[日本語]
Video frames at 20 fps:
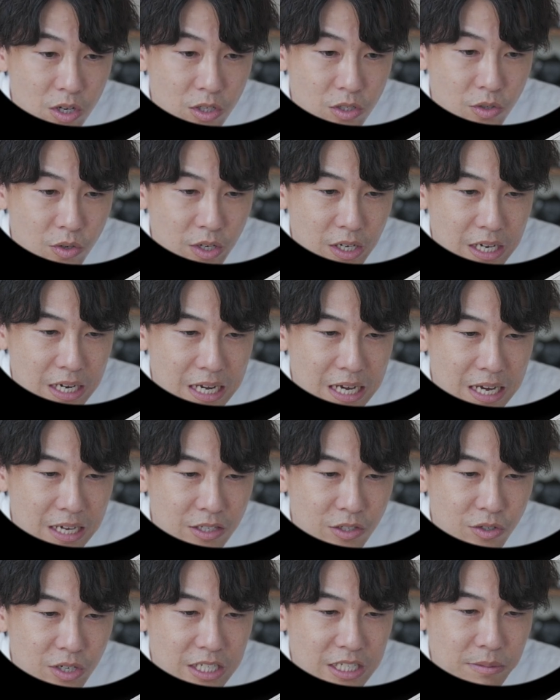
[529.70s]
それから
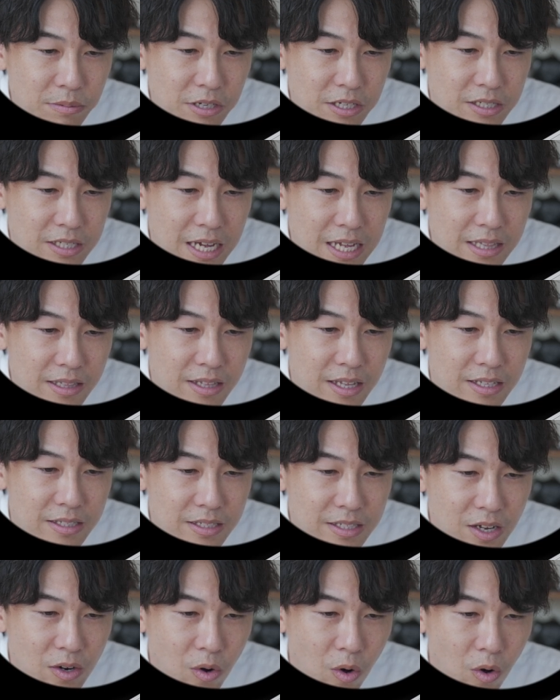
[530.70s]

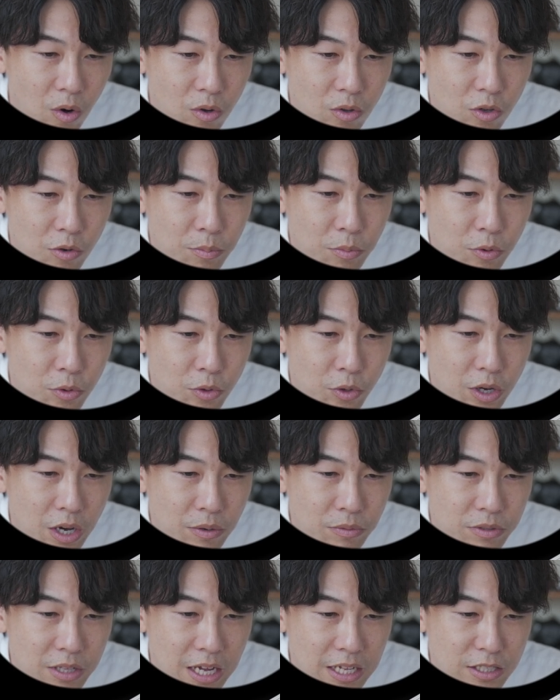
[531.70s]
USB3.0 のポートが
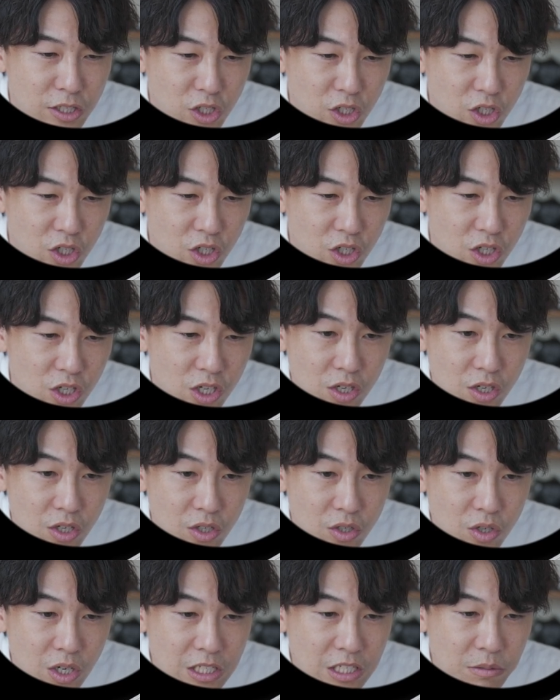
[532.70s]
2つ。
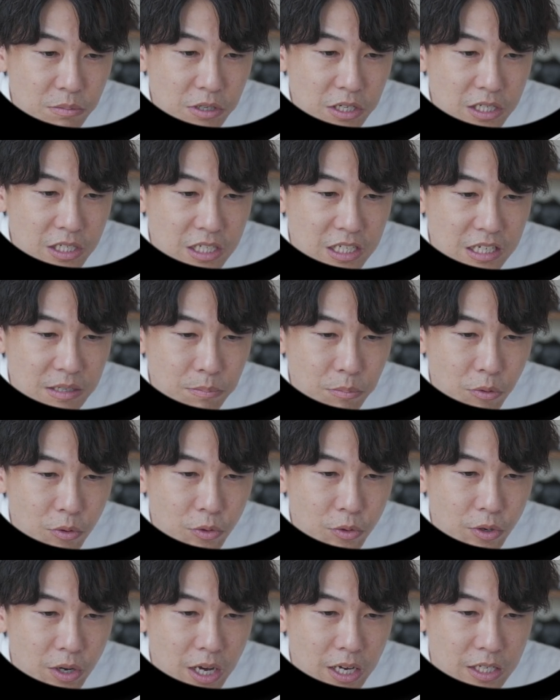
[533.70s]
USB-C
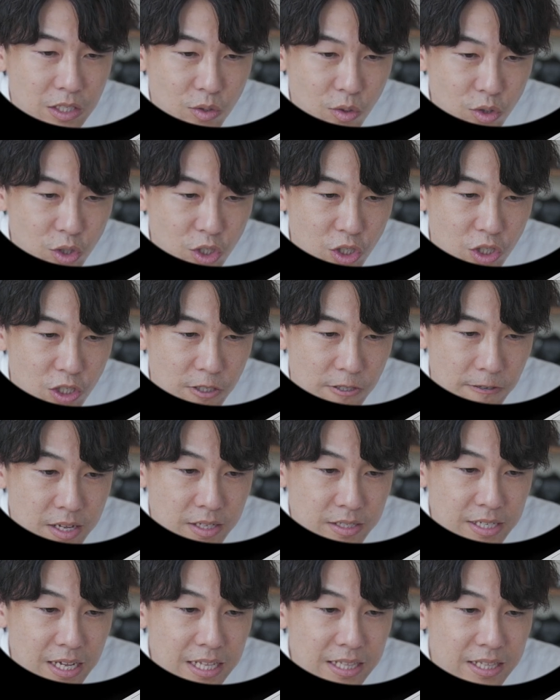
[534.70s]
ポートが1つ
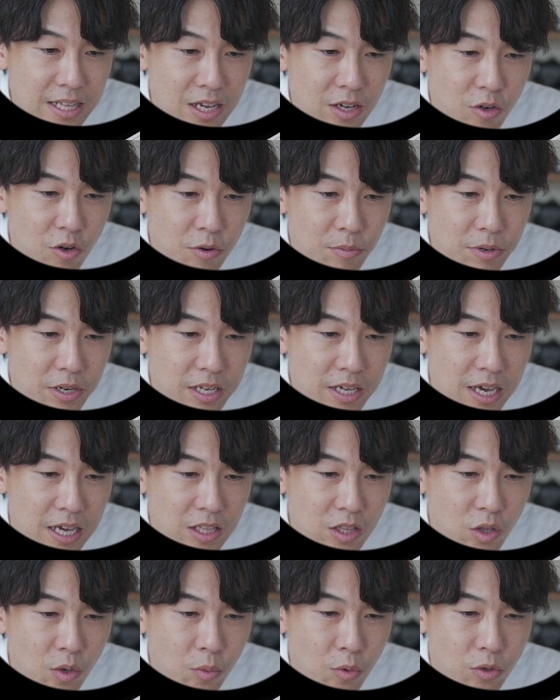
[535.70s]
3.5mm
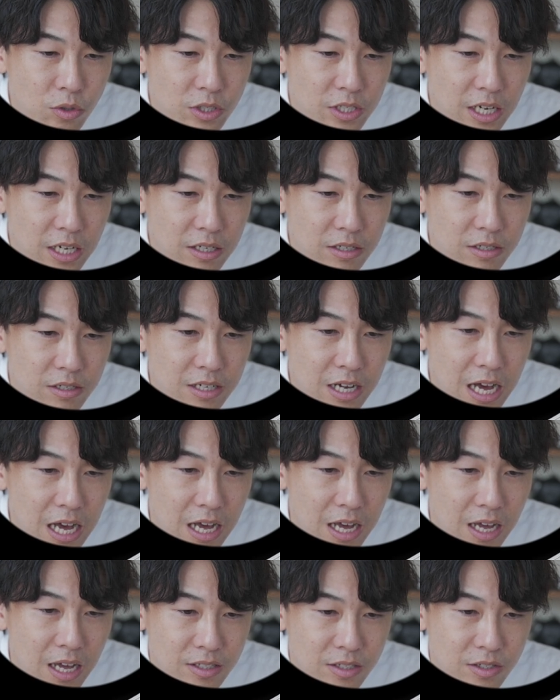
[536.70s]
ヘッドフォンジャック
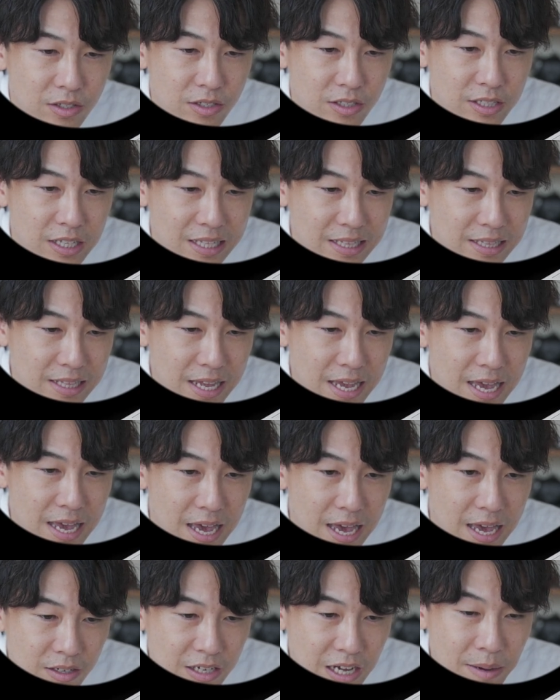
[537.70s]
がついて
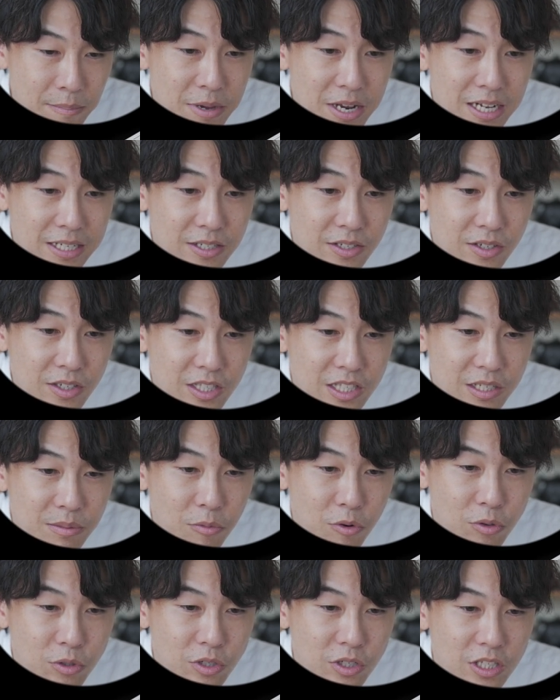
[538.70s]
てカメラスイッチ
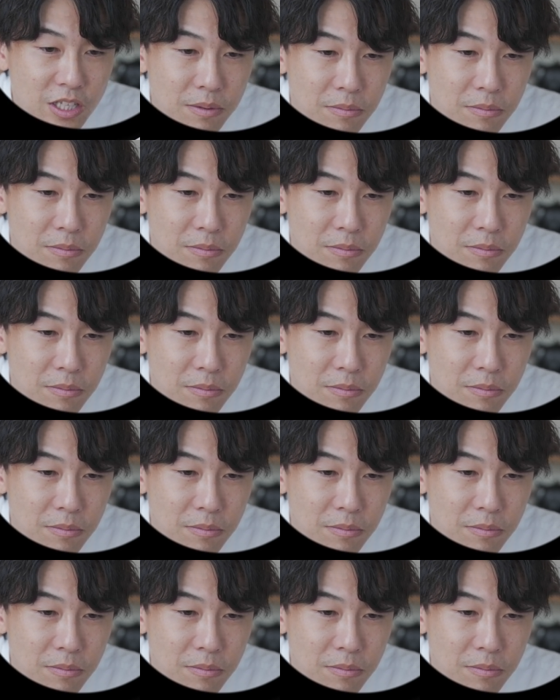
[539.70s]
もついて